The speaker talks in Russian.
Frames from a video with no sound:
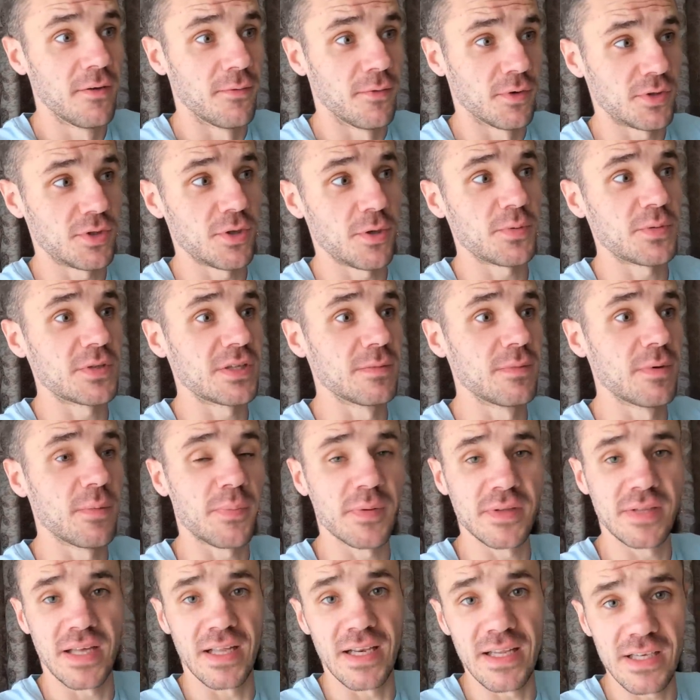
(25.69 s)
Вот, собственно, мы
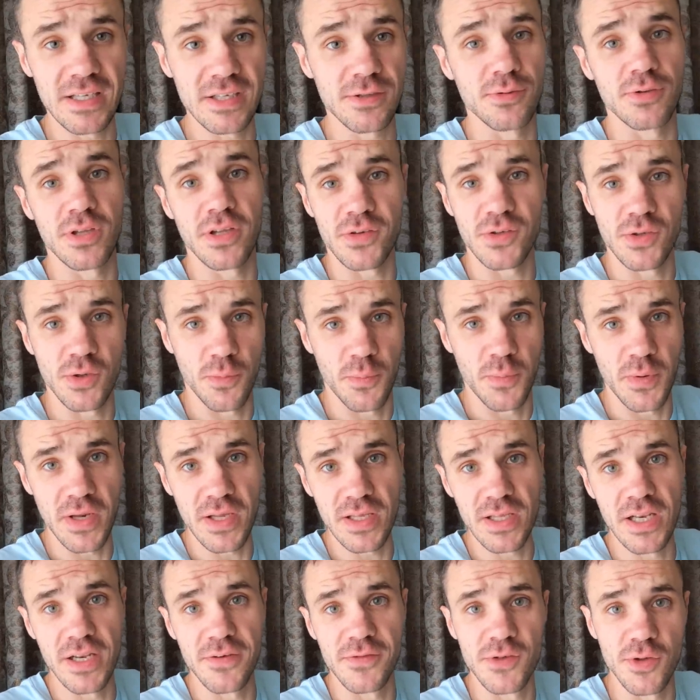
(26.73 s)
подались, у нас все
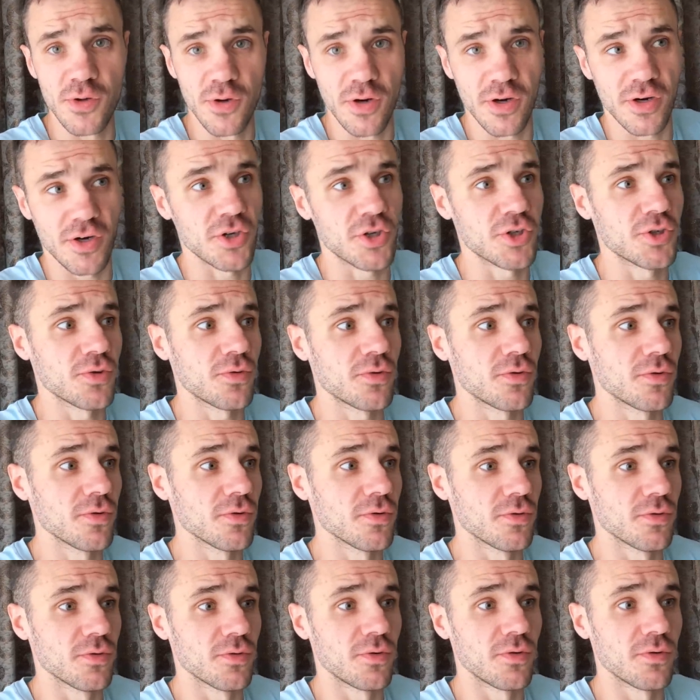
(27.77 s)
приняли, все
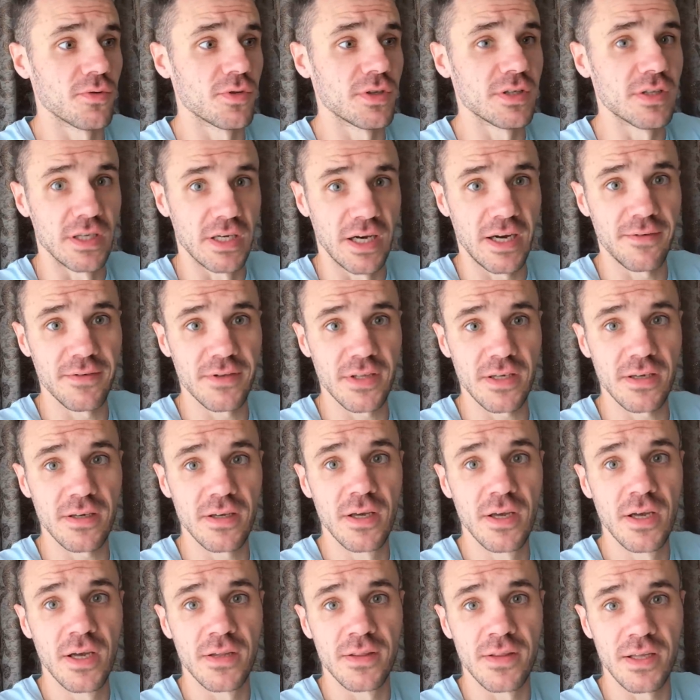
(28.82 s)
хорошо, но недавно,
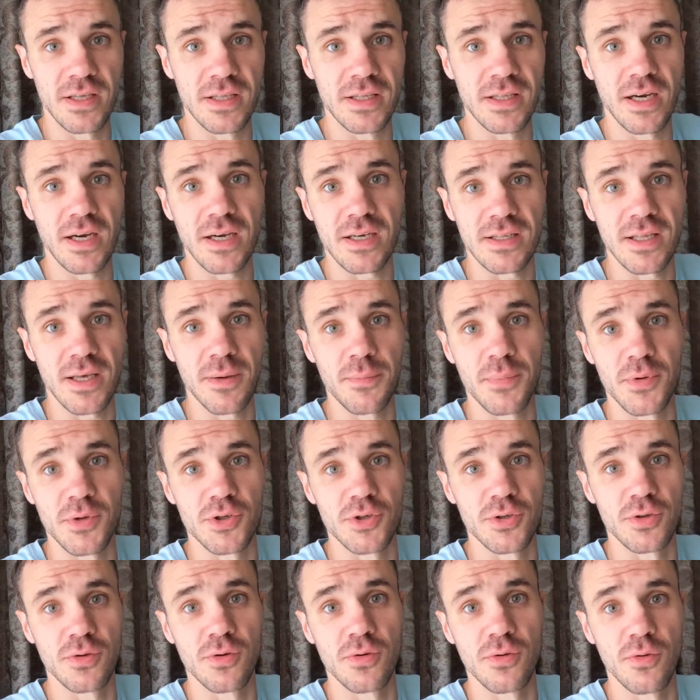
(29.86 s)
на днях, нам
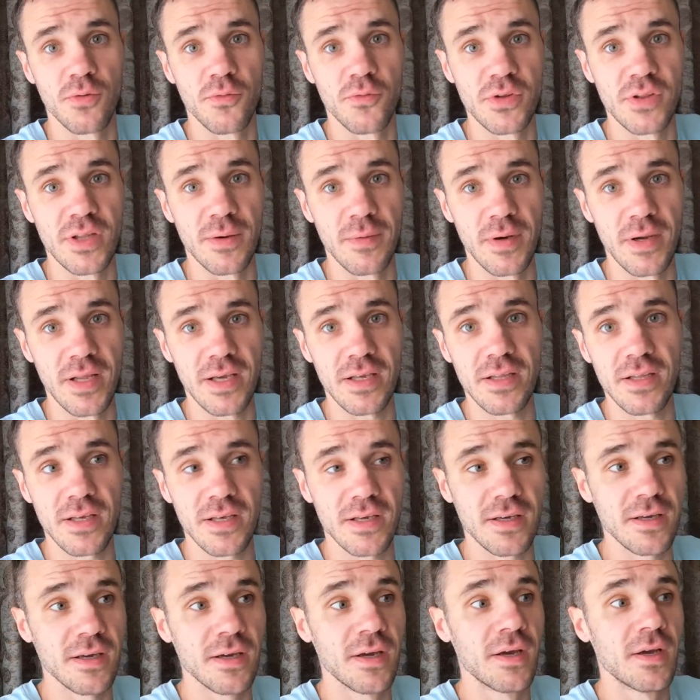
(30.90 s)
пришло
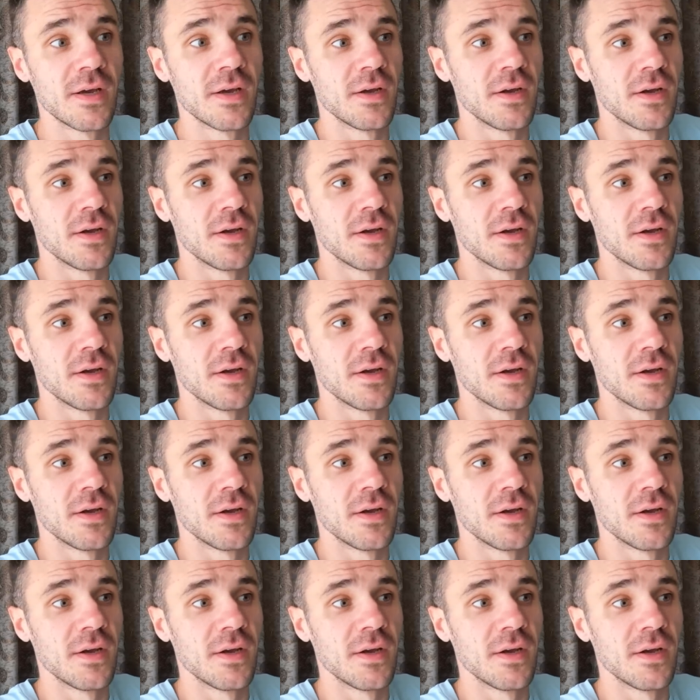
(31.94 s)
уведомление,